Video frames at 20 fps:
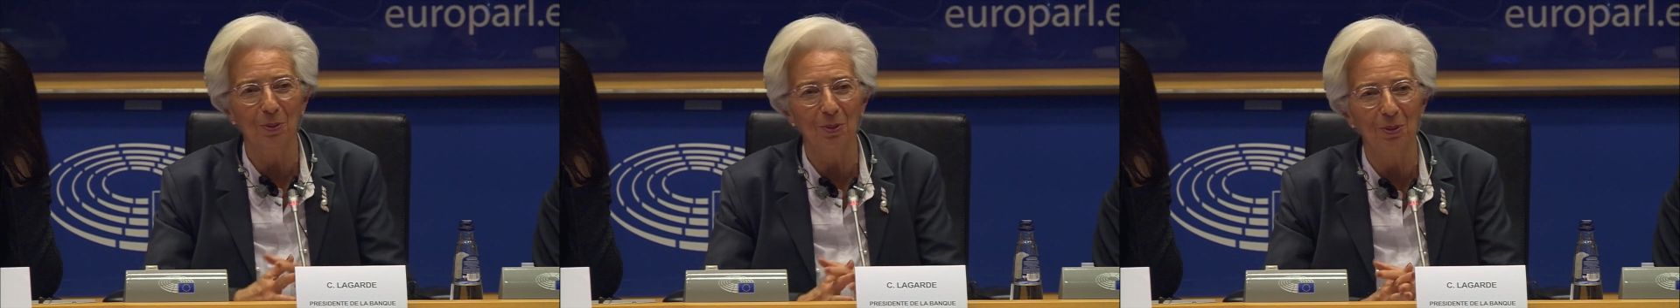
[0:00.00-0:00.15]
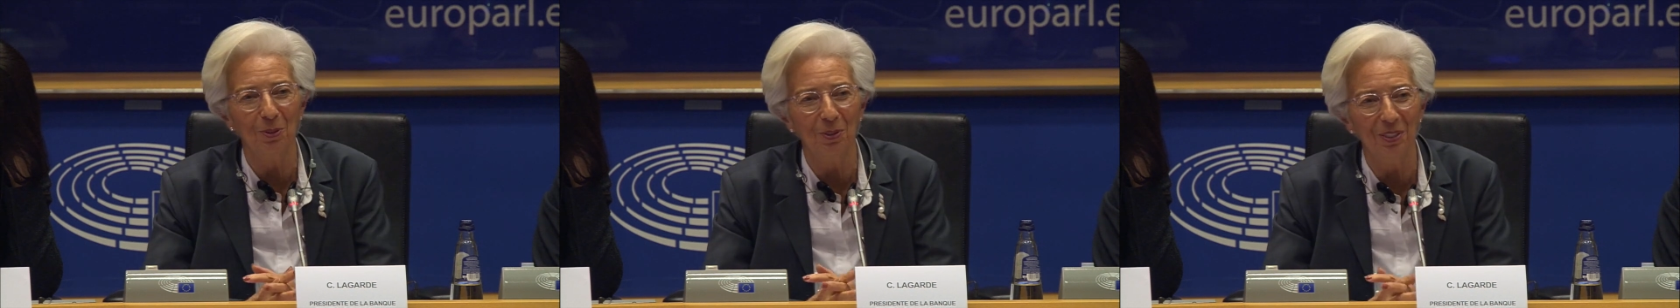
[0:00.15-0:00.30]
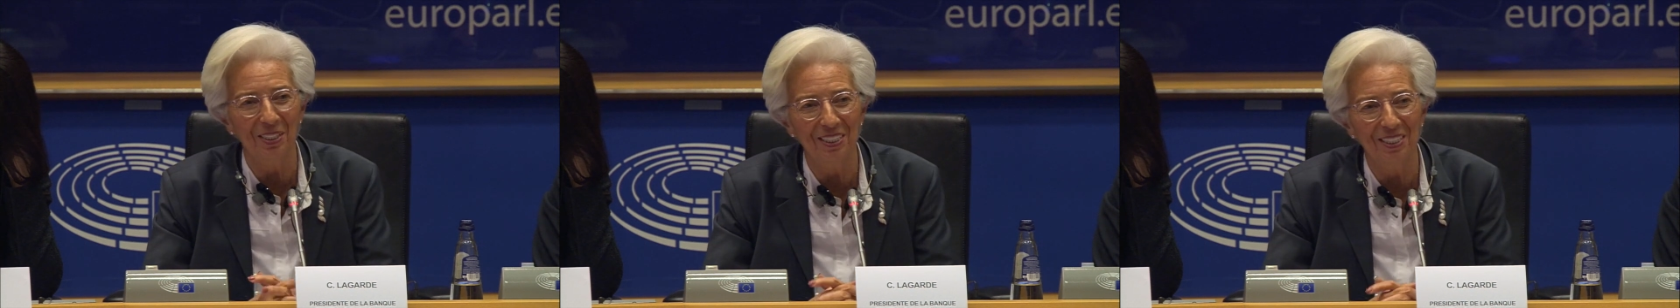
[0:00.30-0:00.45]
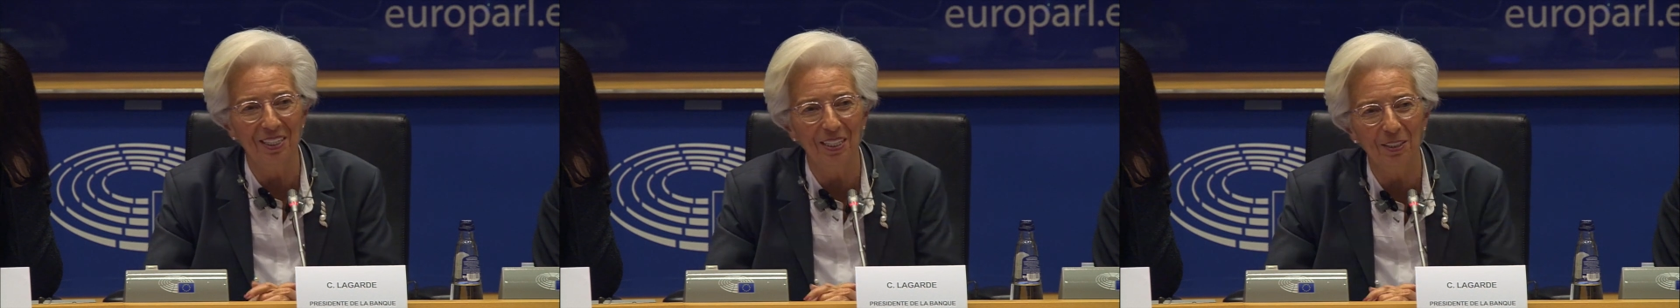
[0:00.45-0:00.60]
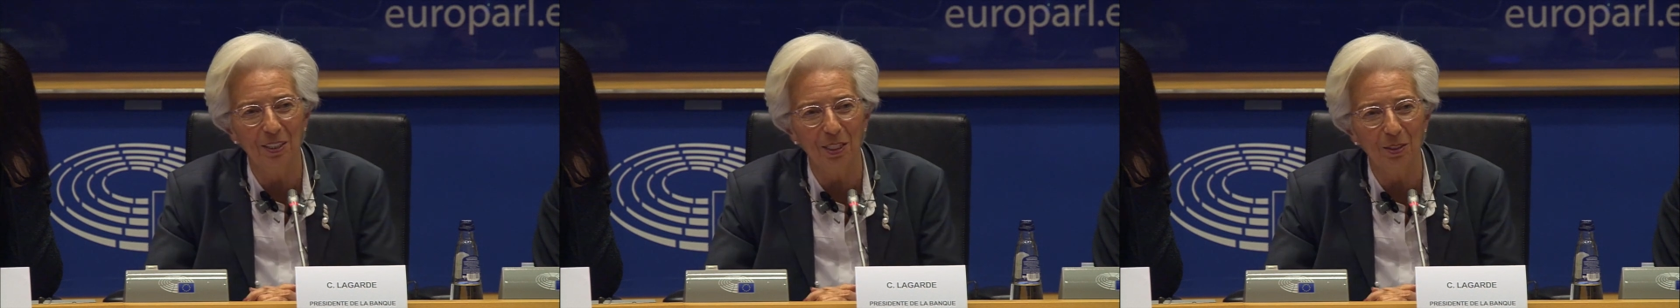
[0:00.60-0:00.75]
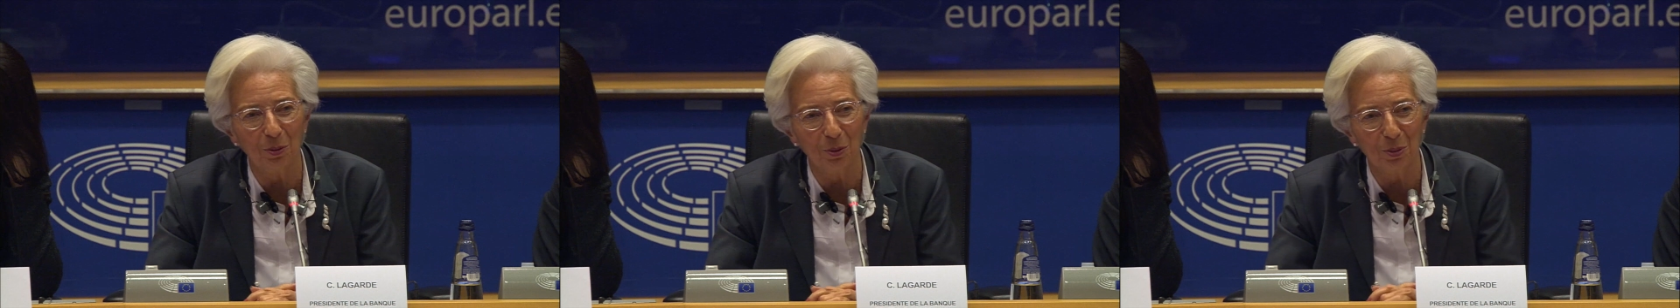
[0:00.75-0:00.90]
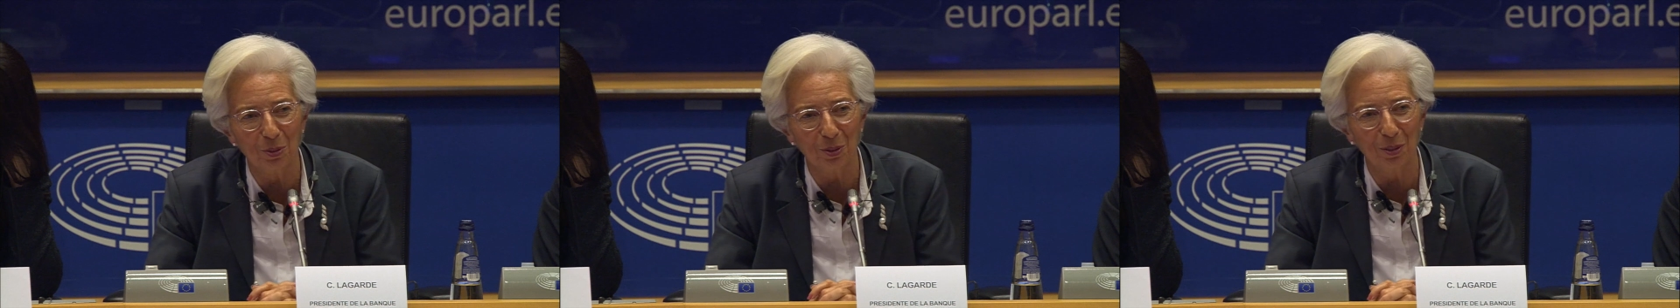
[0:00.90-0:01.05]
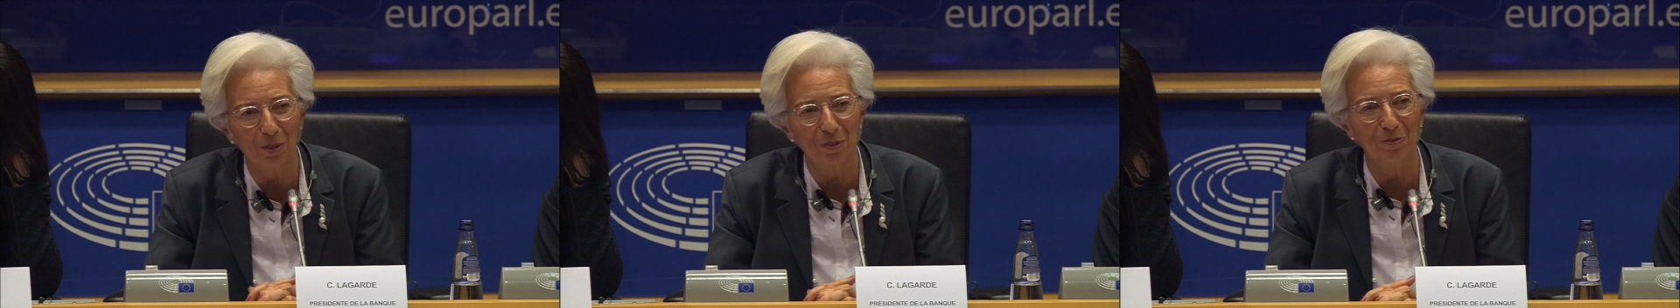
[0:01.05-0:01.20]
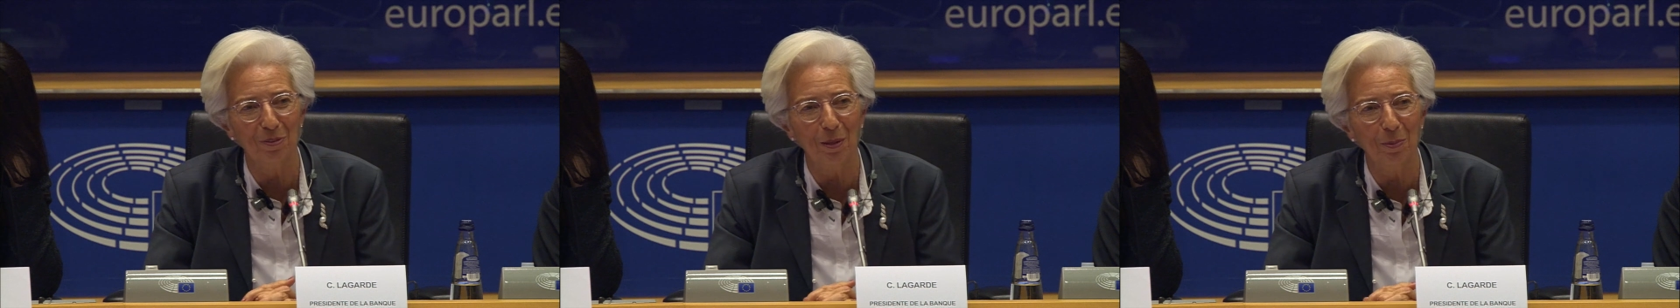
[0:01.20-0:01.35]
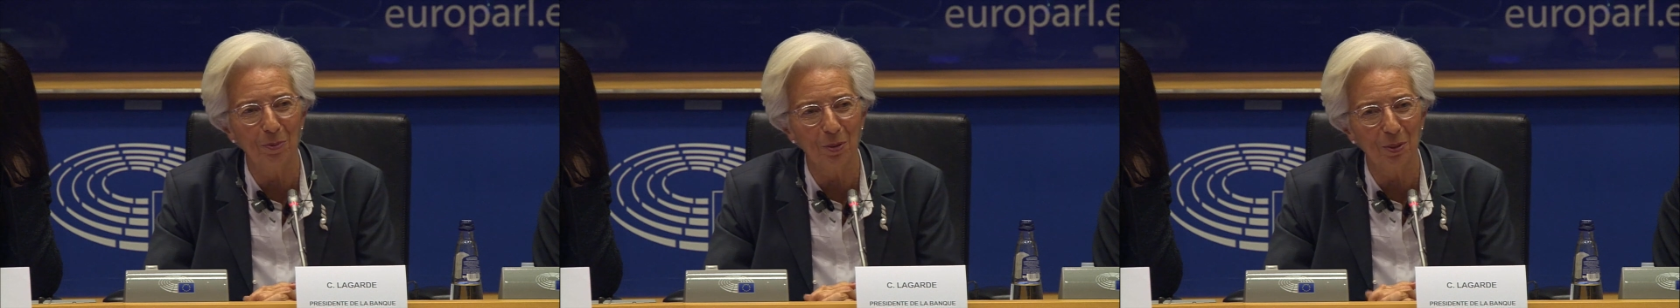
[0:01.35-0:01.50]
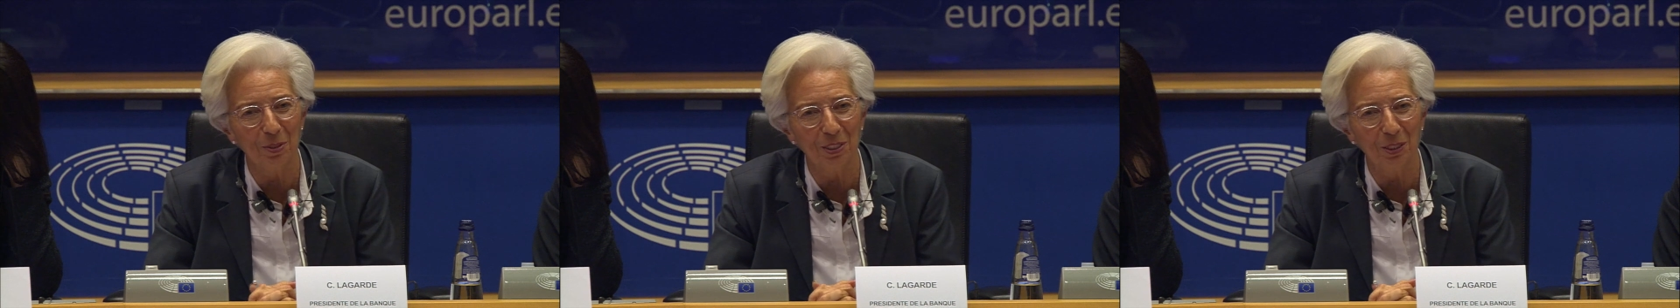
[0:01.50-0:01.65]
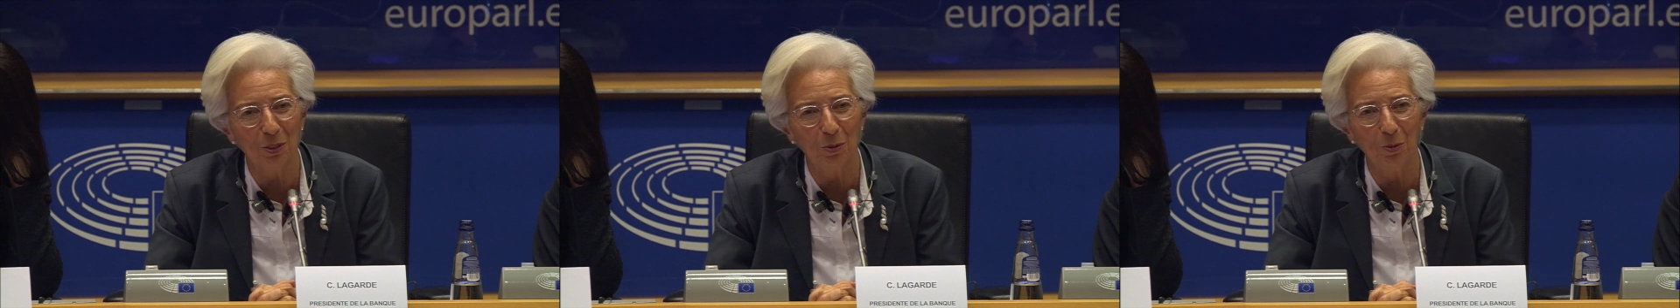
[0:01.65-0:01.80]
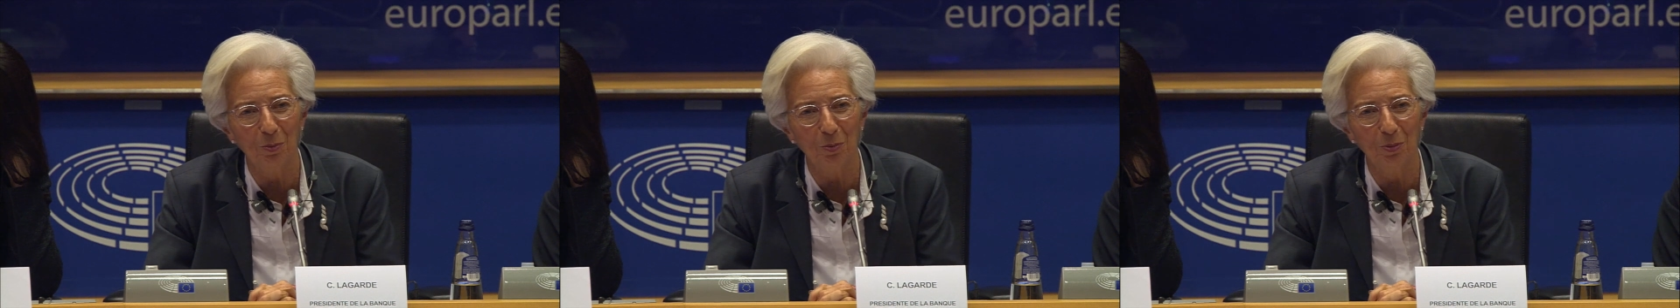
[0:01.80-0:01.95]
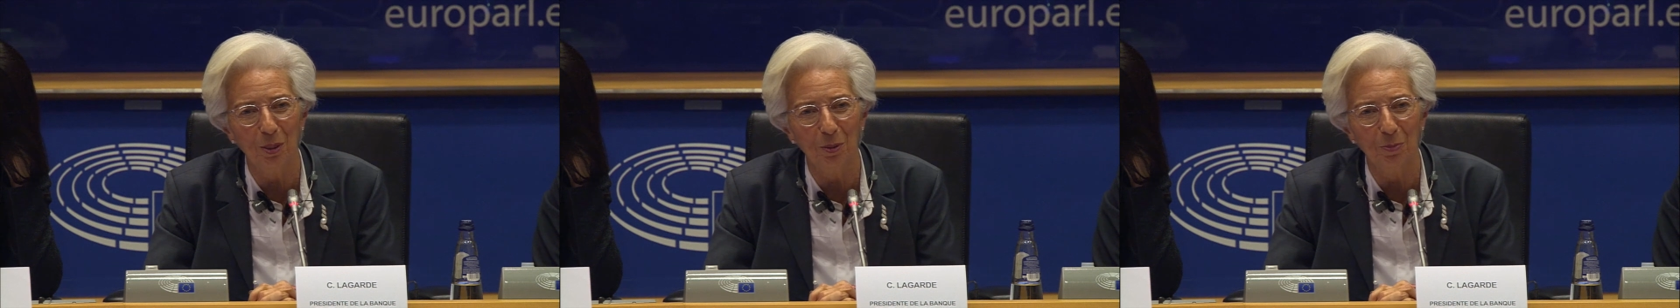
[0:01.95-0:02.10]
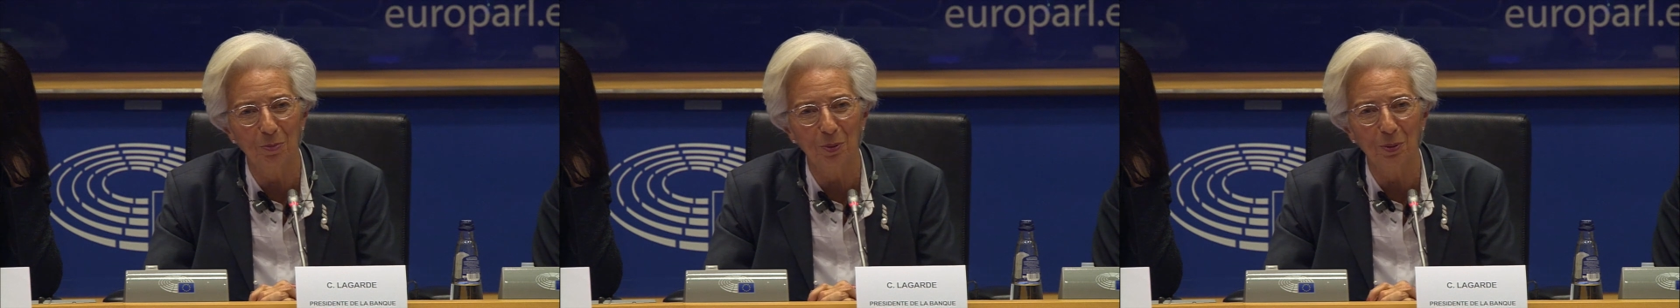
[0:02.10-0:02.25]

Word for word: solitaire d'être seule femme dans un groupe d'hommes.